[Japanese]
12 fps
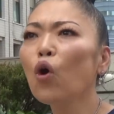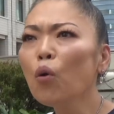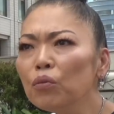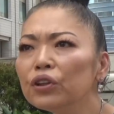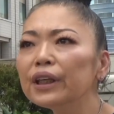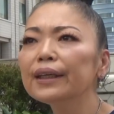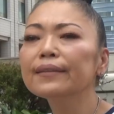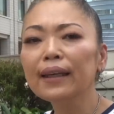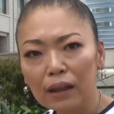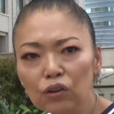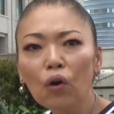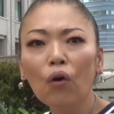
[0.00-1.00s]
小麦
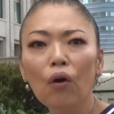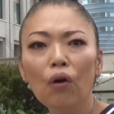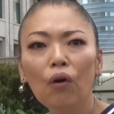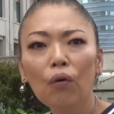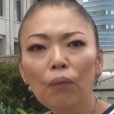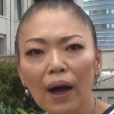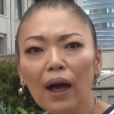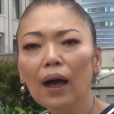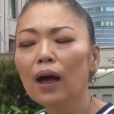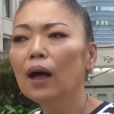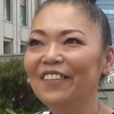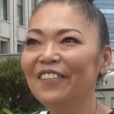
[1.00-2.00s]
砂糖
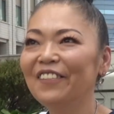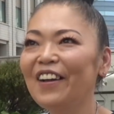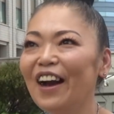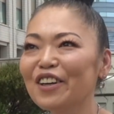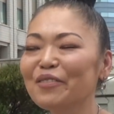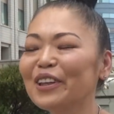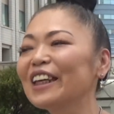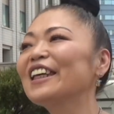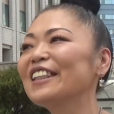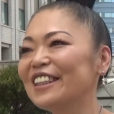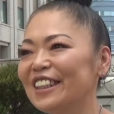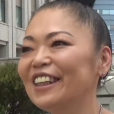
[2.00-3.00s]
はあくまで
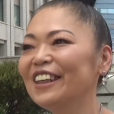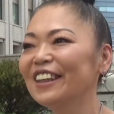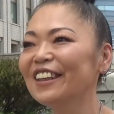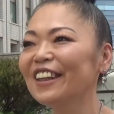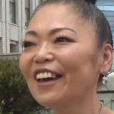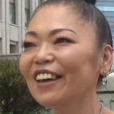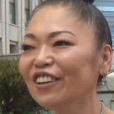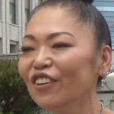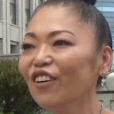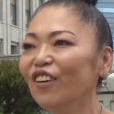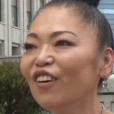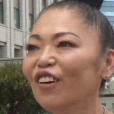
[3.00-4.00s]
きっちり、だけ
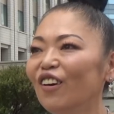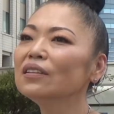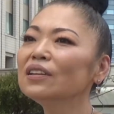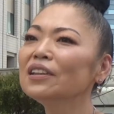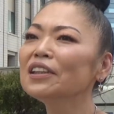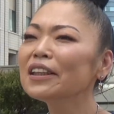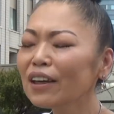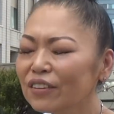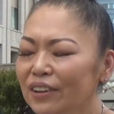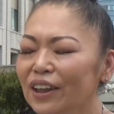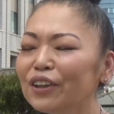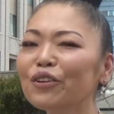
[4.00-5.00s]
ど死にたく
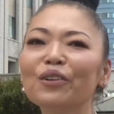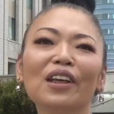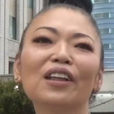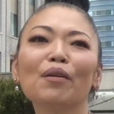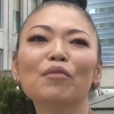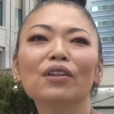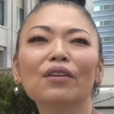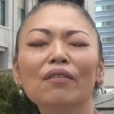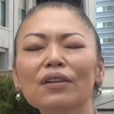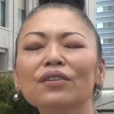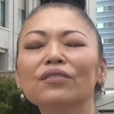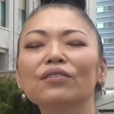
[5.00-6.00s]
なるような痛み
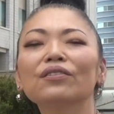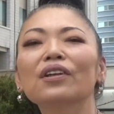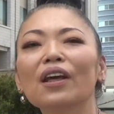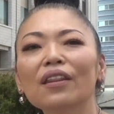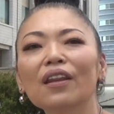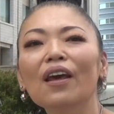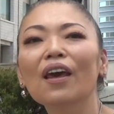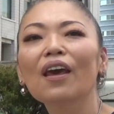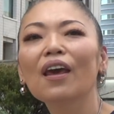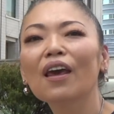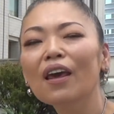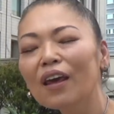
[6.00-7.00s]
がすぐ抜けて
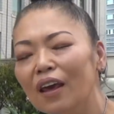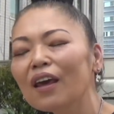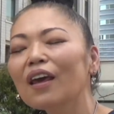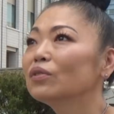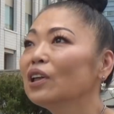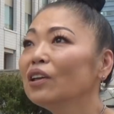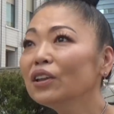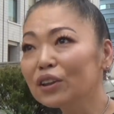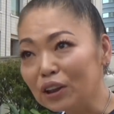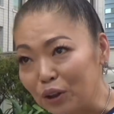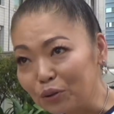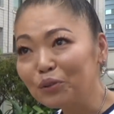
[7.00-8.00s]
何だっ
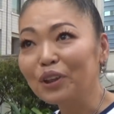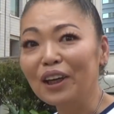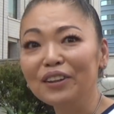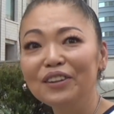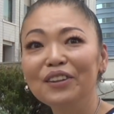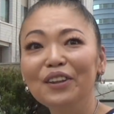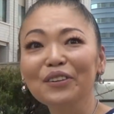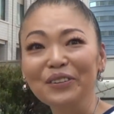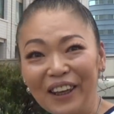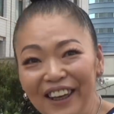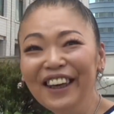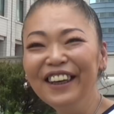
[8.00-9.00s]
たのって感じです
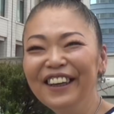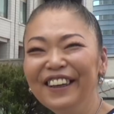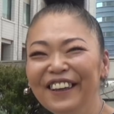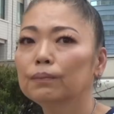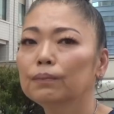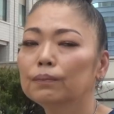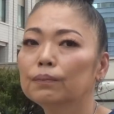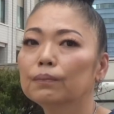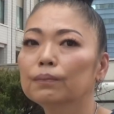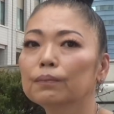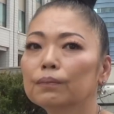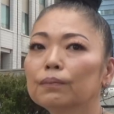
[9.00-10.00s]
ねたっ
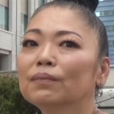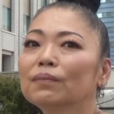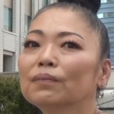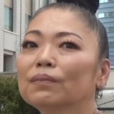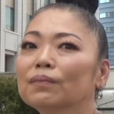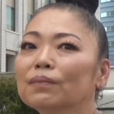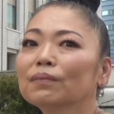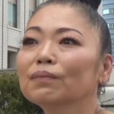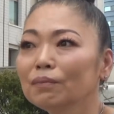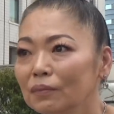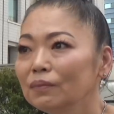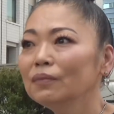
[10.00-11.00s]
た4ヶ月
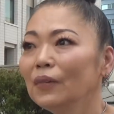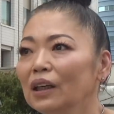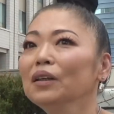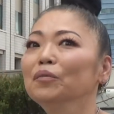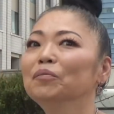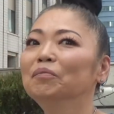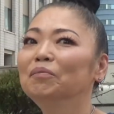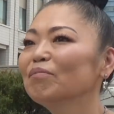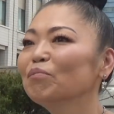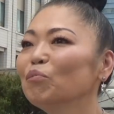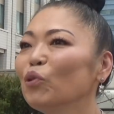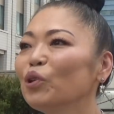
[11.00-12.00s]
はい
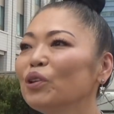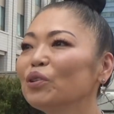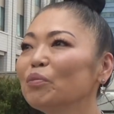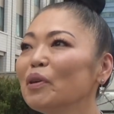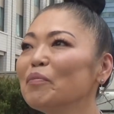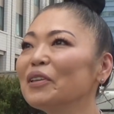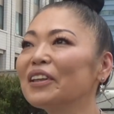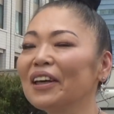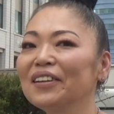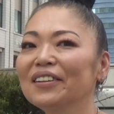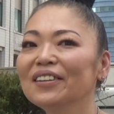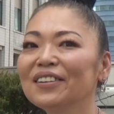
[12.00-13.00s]
もう夢みたいで